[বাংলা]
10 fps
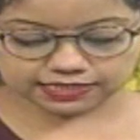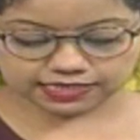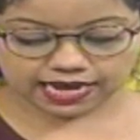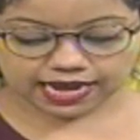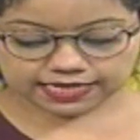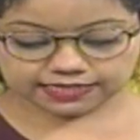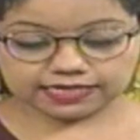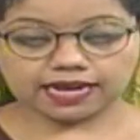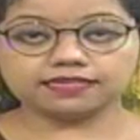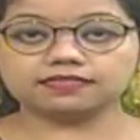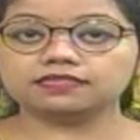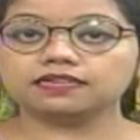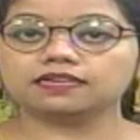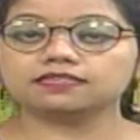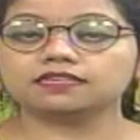চাইছে যে
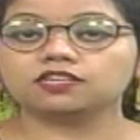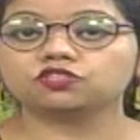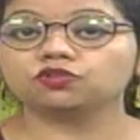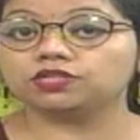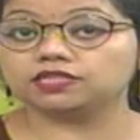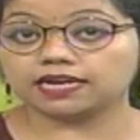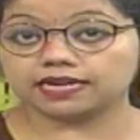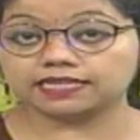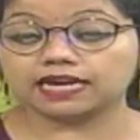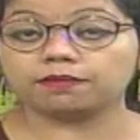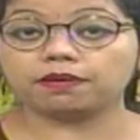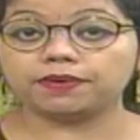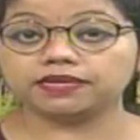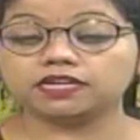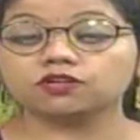গ্যাস্ট্রিক আলসার যদি থেকে থাকে বা
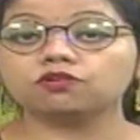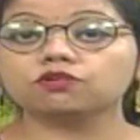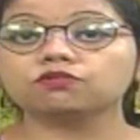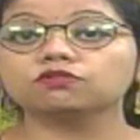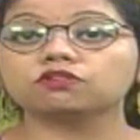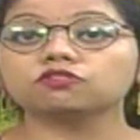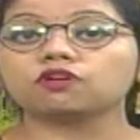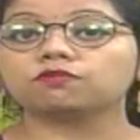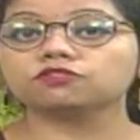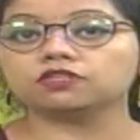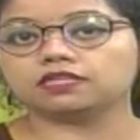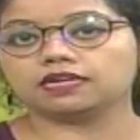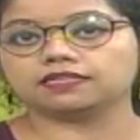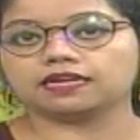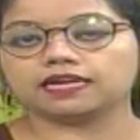পেটের কোনো গুরুতর সমস্যা
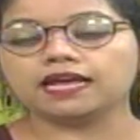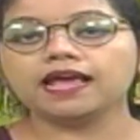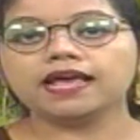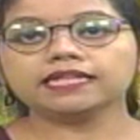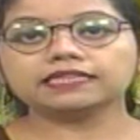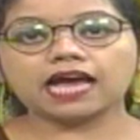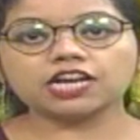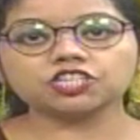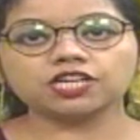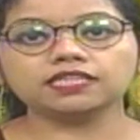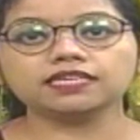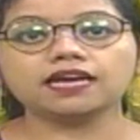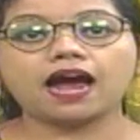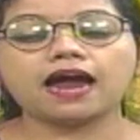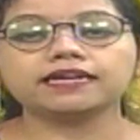থেকে থাকে তার সাথে
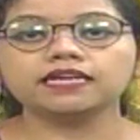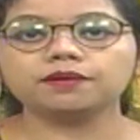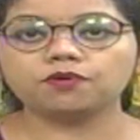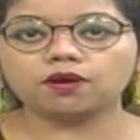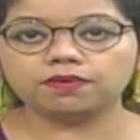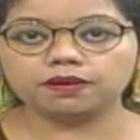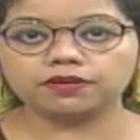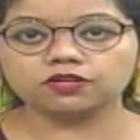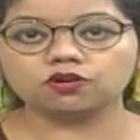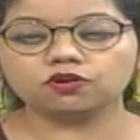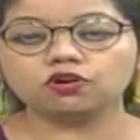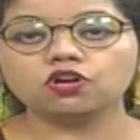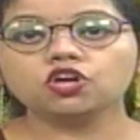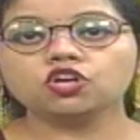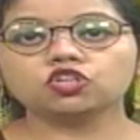কি হার্টের প্রবলেমের কোনো
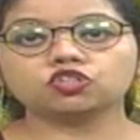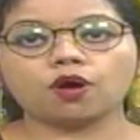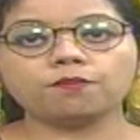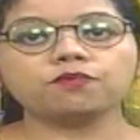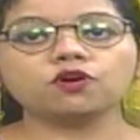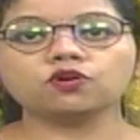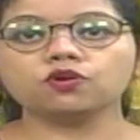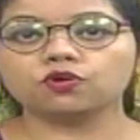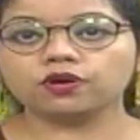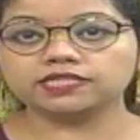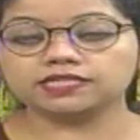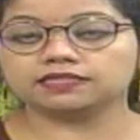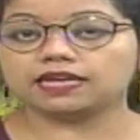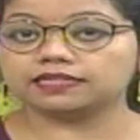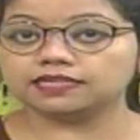সম্পর্ক রয়েছে
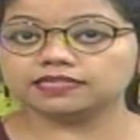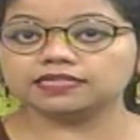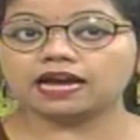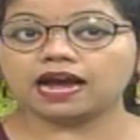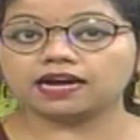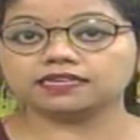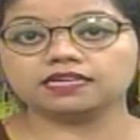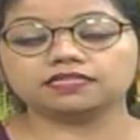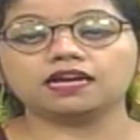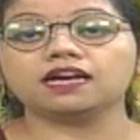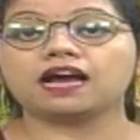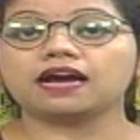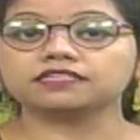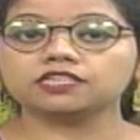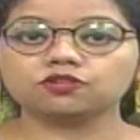তাদের কি হার্ট অ্যাটাক
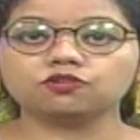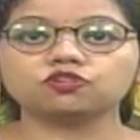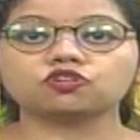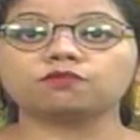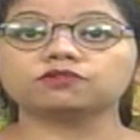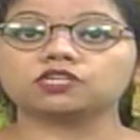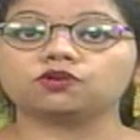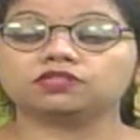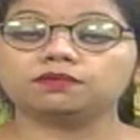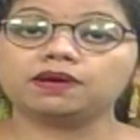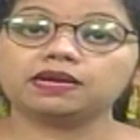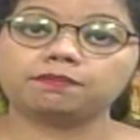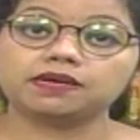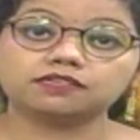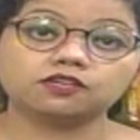হার্টের কোনো সমস্যা হতে পারে
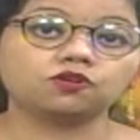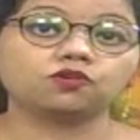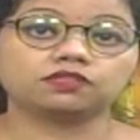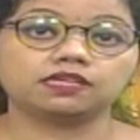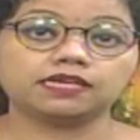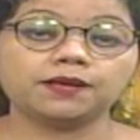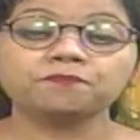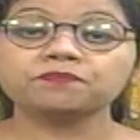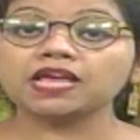পেটের রোগ থেকে